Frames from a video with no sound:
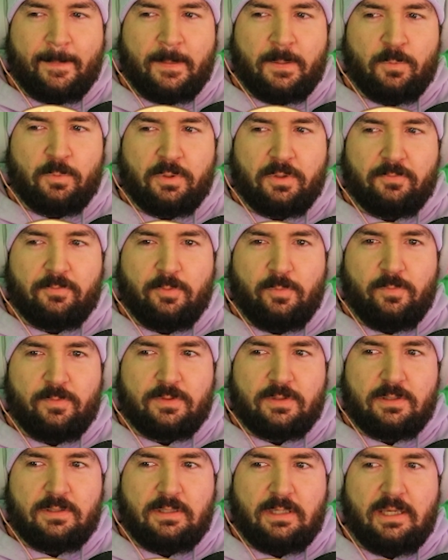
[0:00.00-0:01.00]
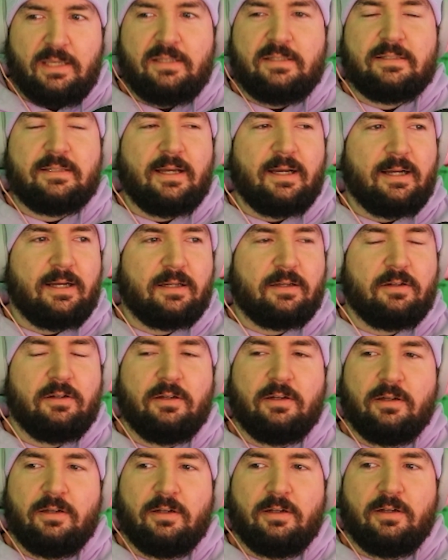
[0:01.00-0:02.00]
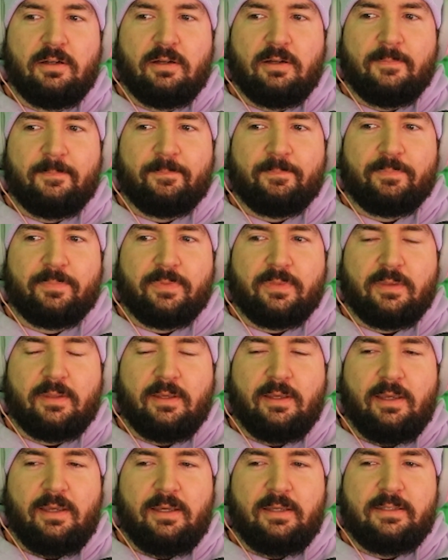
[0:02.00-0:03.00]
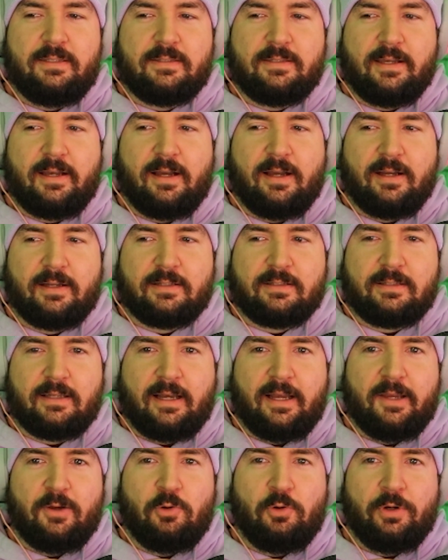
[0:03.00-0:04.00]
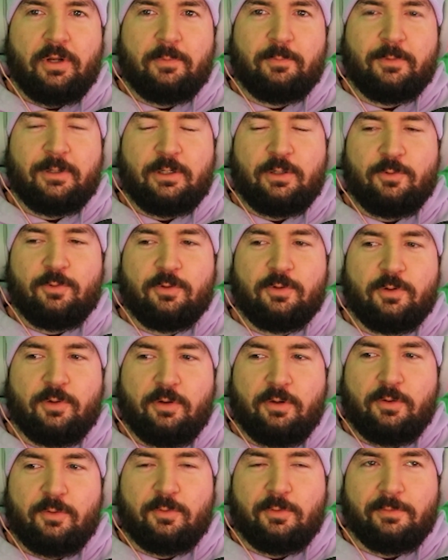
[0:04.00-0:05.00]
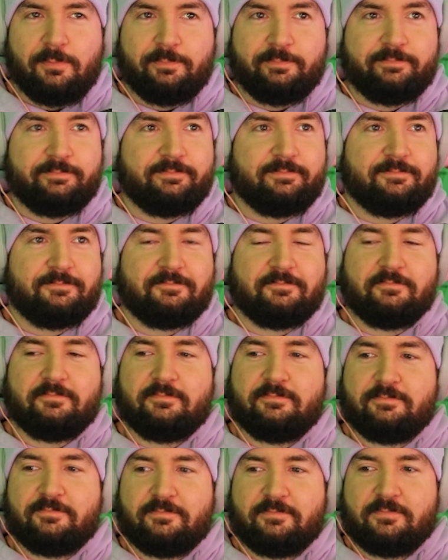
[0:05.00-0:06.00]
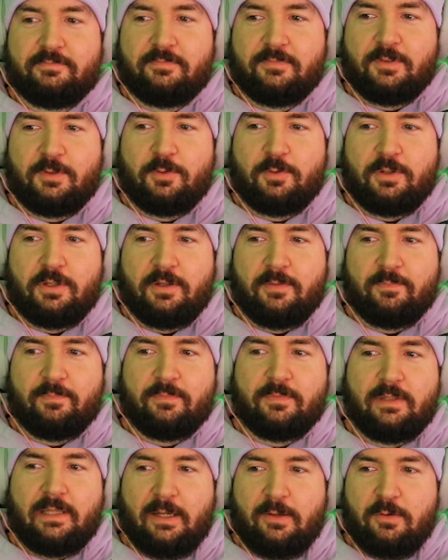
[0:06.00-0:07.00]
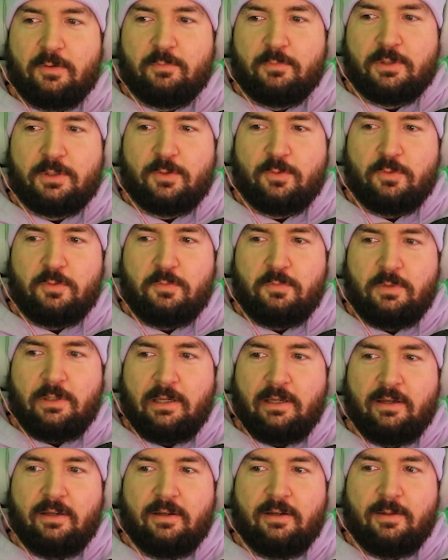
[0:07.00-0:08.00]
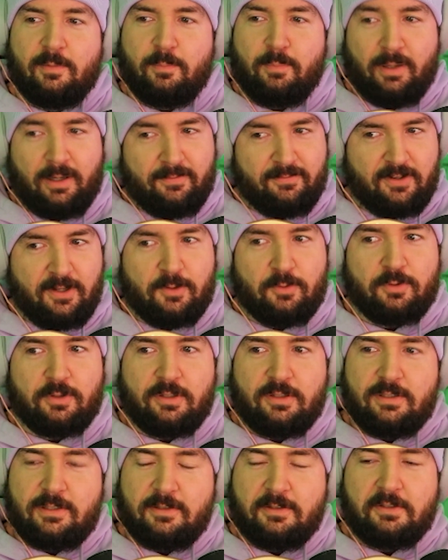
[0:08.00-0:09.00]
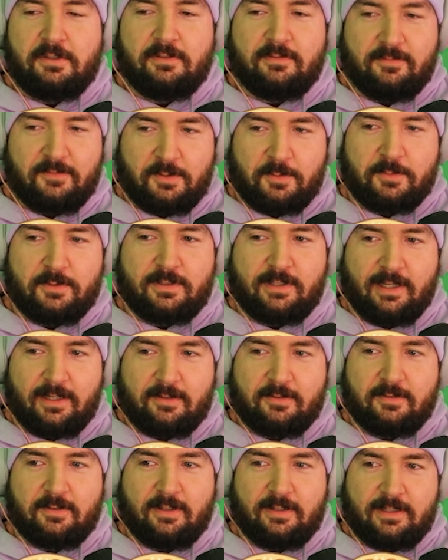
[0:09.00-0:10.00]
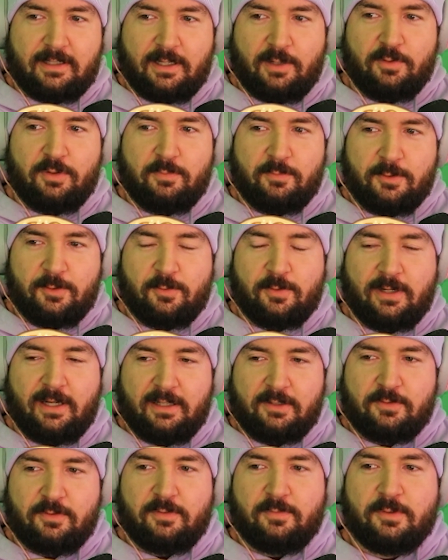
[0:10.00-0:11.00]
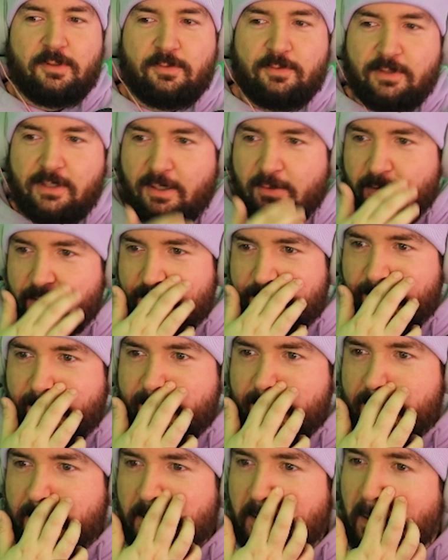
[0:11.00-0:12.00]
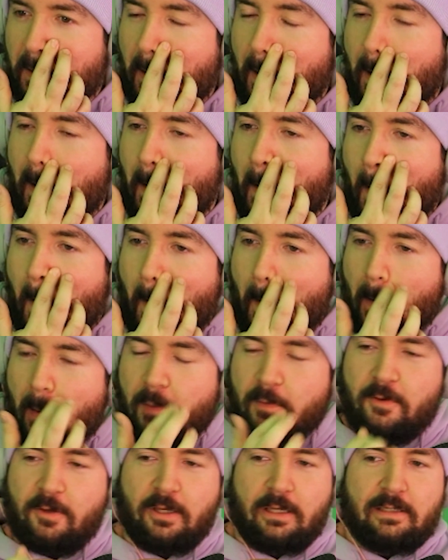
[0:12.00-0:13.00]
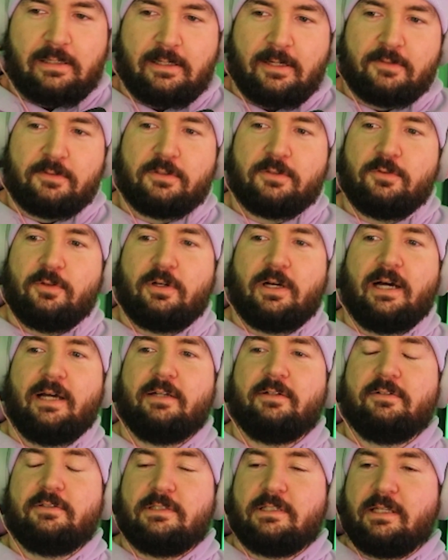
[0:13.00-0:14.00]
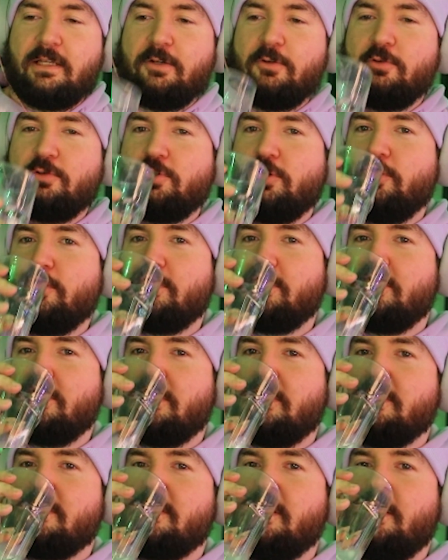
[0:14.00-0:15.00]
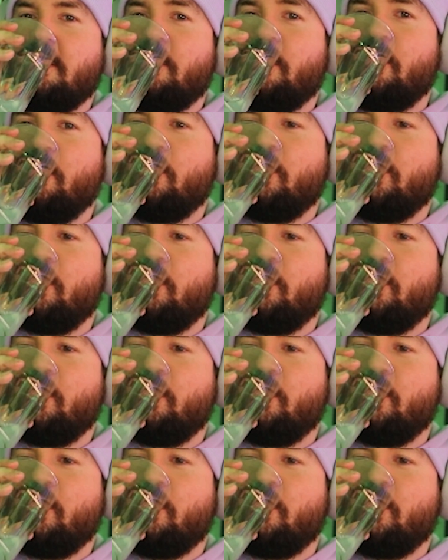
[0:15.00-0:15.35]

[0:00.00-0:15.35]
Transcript: 150. Ich sag ich sag 300 Millionen Euro. Okay, 300 Millionen. Havlik und ich hier. Wir haben uns direkt 300 Millionen, 800 Millionen, 320. Okay, ich lasse euch noch raten. Ich trinke noch ein Schlückchen in der Zeit.